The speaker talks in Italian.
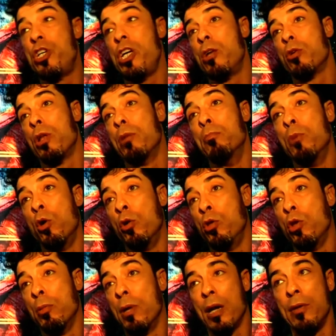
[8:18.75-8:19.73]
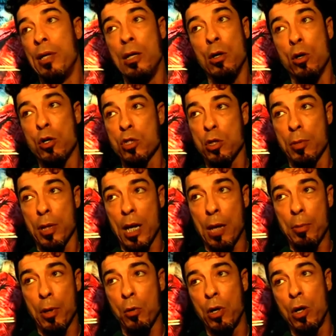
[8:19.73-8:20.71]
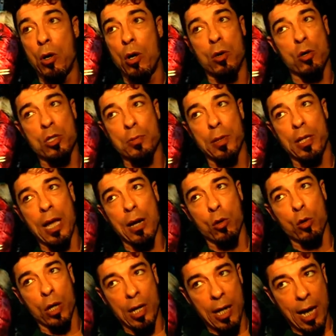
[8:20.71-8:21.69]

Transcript: giro del mondo meraviglioso perché poi quello è uno spettacolo che